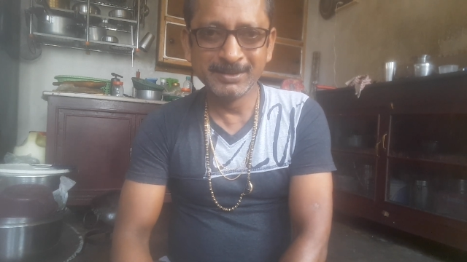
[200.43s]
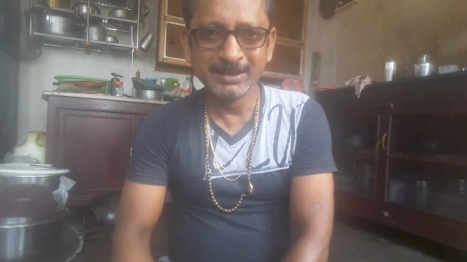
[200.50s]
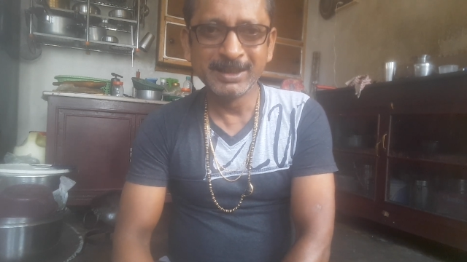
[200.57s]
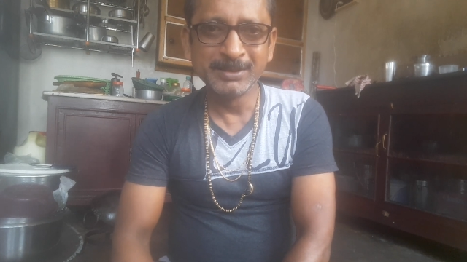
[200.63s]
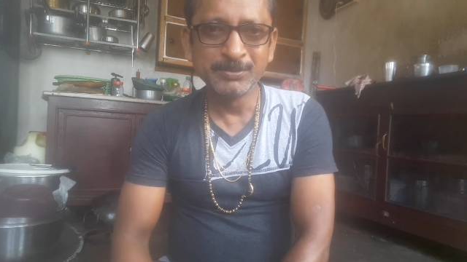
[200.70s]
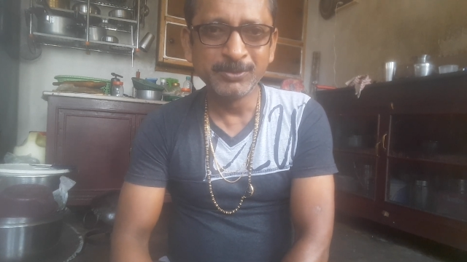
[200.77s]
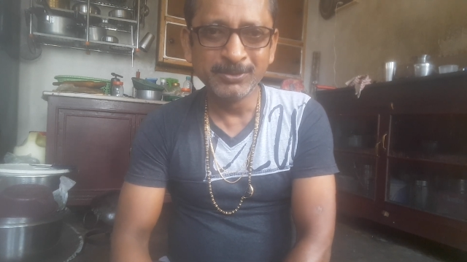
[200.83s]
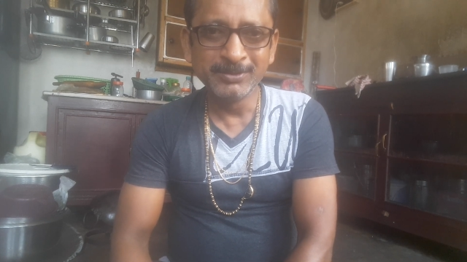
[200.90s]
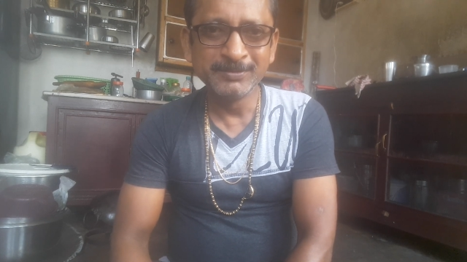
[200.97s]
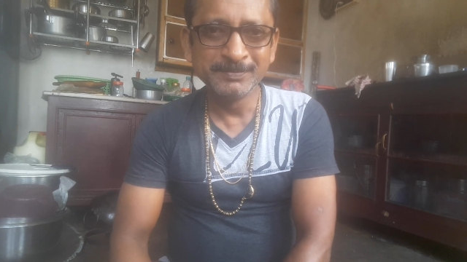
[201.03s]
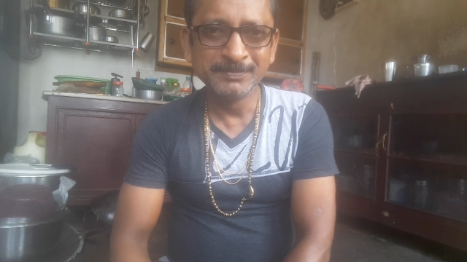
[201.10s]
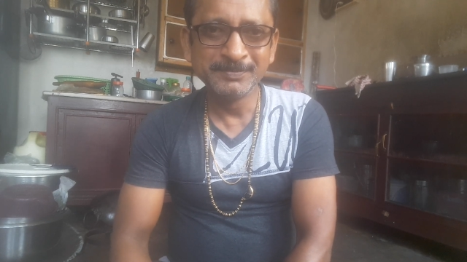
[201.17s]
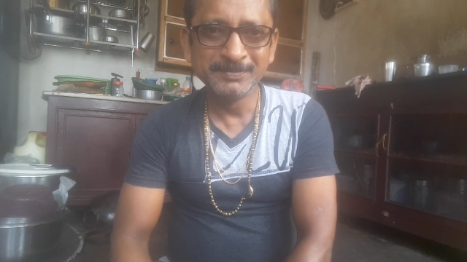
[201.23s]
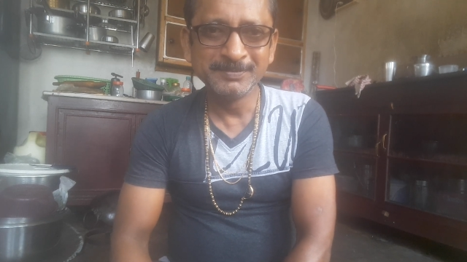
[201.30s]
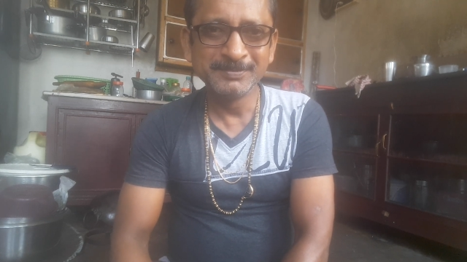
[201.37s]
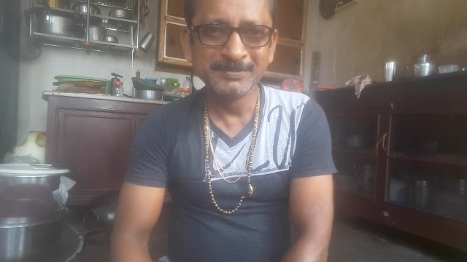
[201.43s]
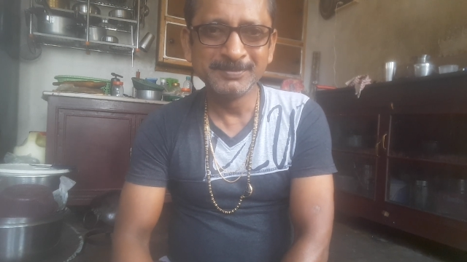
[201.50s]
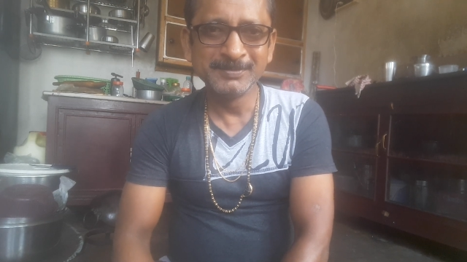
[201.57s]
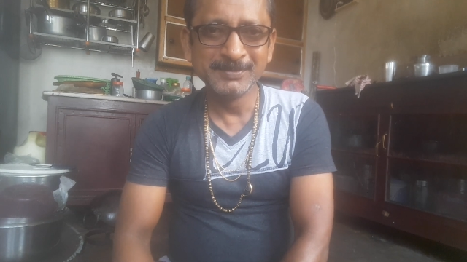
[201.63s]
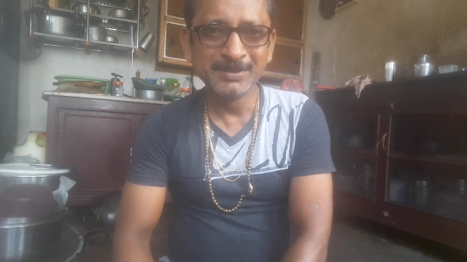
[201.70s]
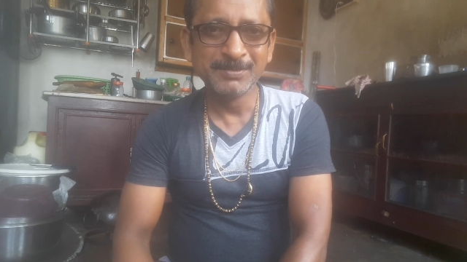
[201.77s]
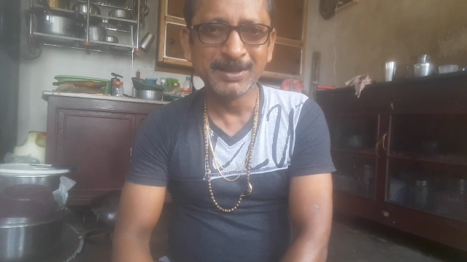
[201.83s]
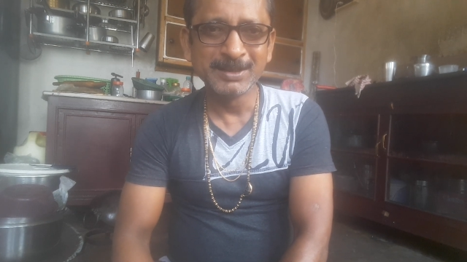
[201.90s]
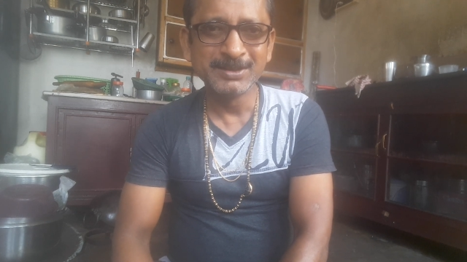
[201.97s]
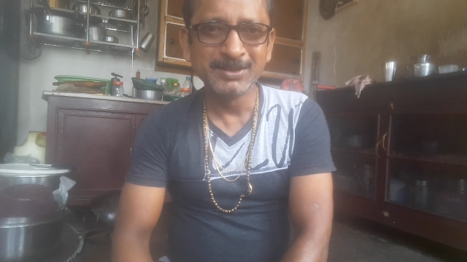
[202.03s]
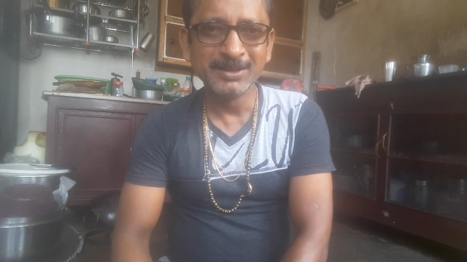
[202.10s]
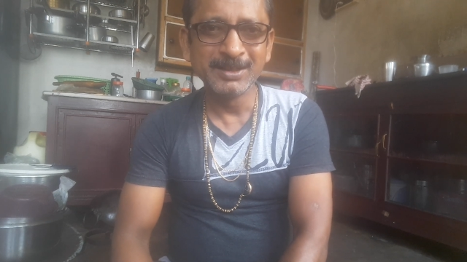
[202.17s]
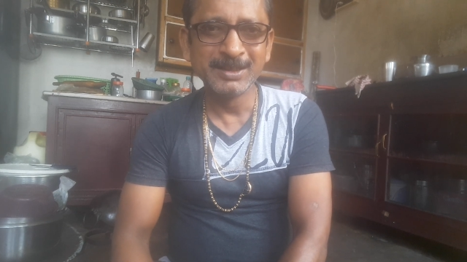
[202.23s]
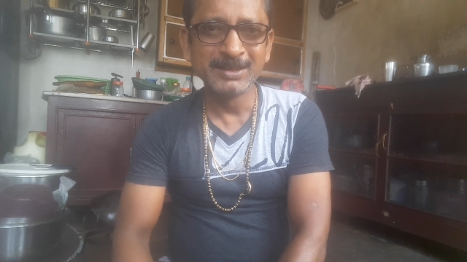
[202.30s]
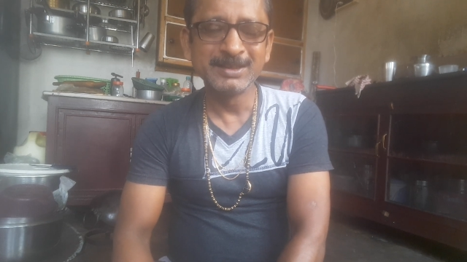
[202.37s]
দেখব মাছ
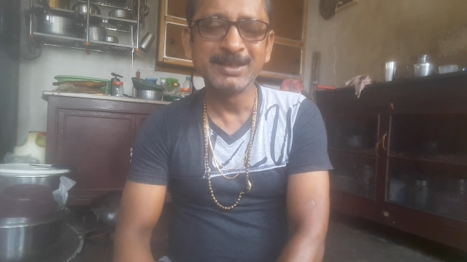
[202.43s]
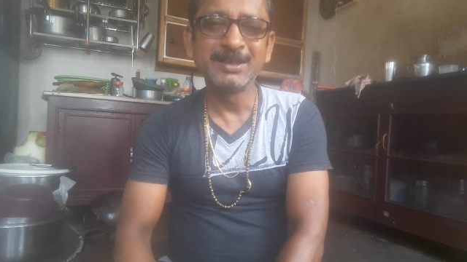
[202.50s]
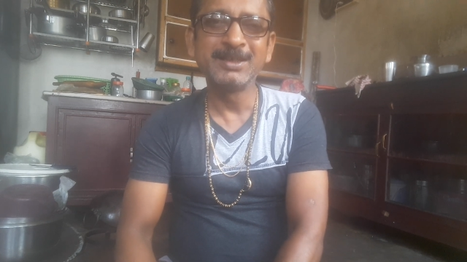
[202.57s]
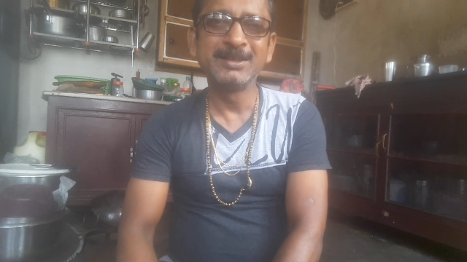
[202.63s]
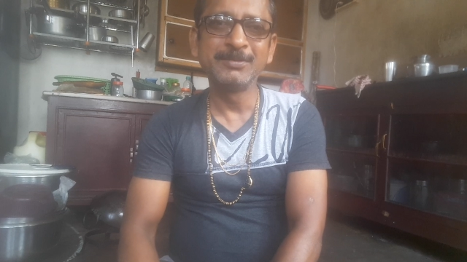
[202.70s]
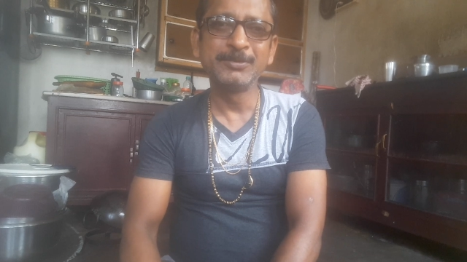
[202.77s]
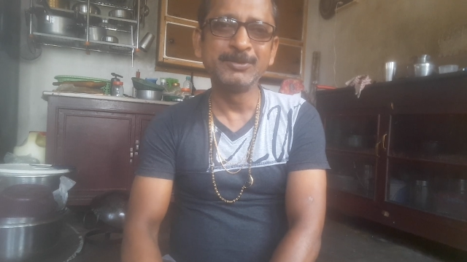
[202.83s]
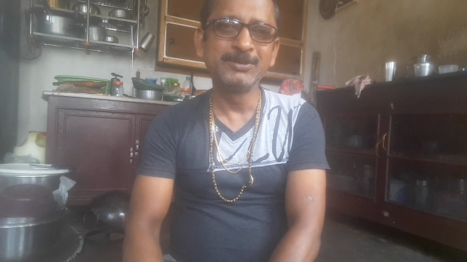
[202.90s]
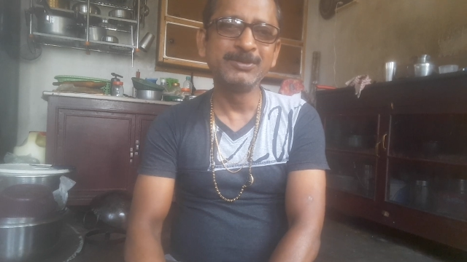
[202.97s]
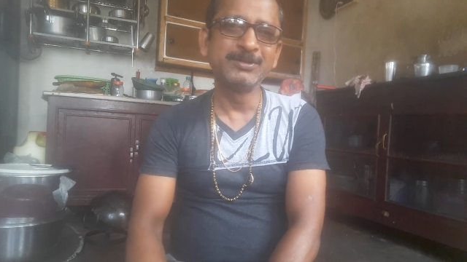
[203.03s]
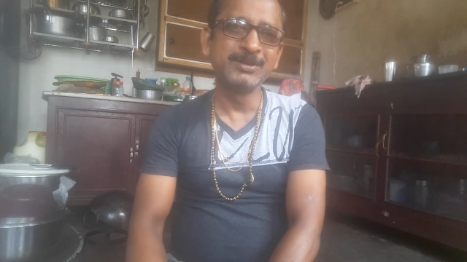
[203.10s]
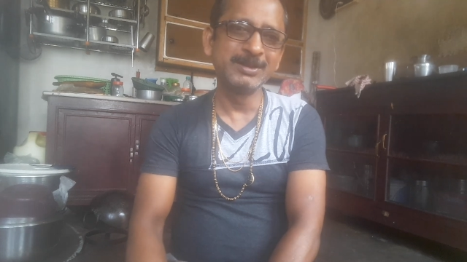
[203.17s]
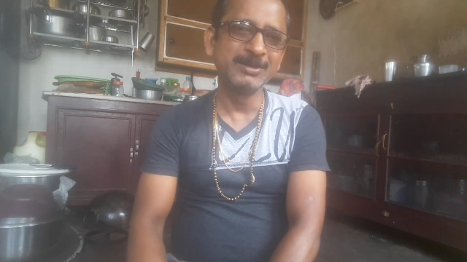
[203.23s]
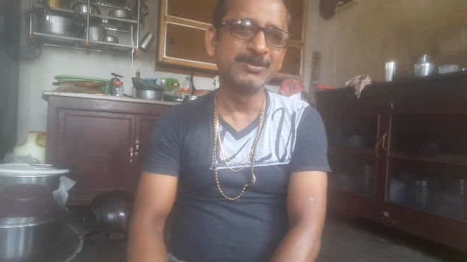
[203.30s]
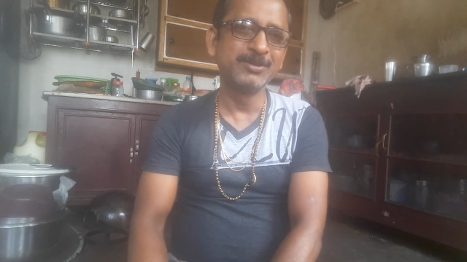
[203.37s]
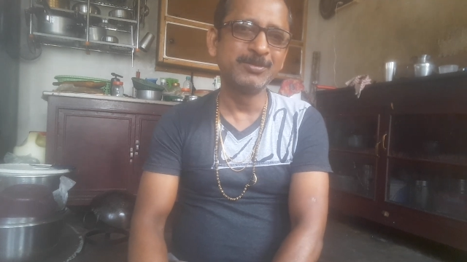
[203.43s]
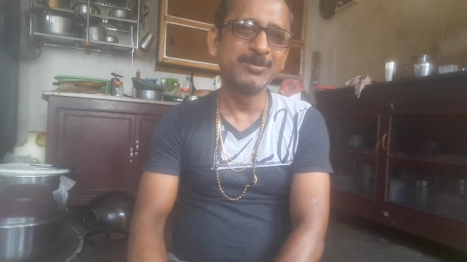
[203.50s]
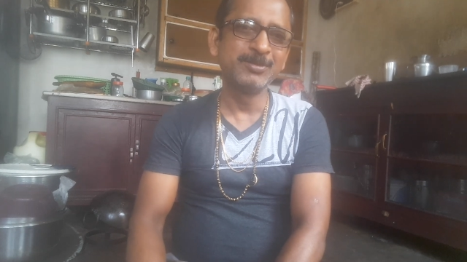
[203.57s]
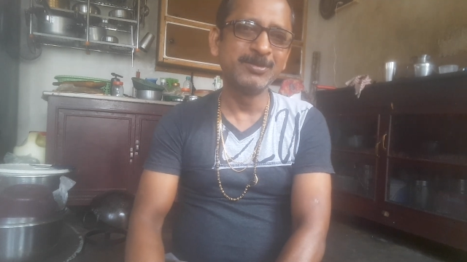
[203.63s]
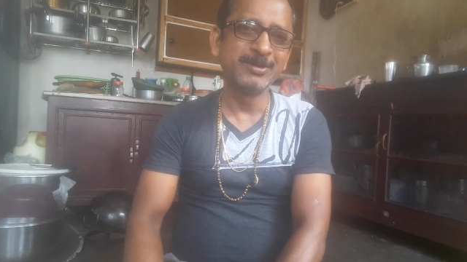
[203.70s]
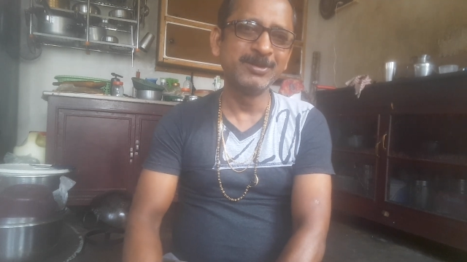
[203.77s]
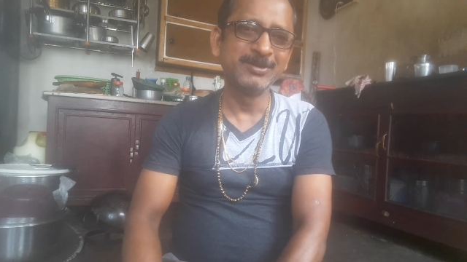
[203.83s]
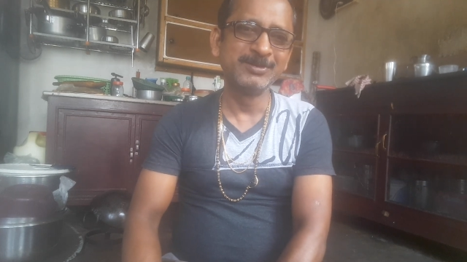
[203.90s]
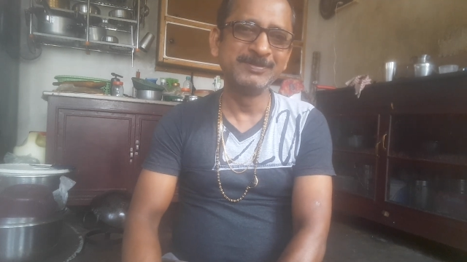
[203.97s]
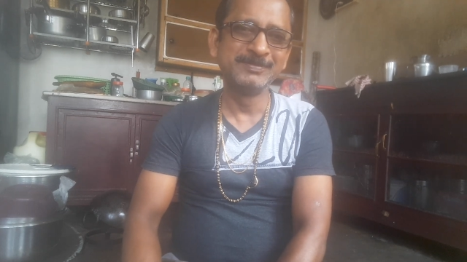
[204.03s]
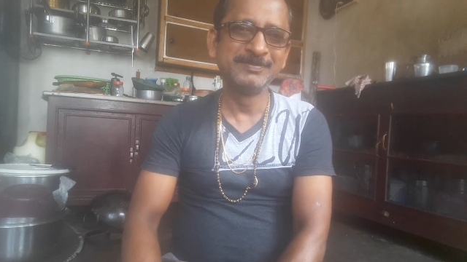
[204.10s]
ধরার নেশাটা যে প্রচুর কী করবো বলো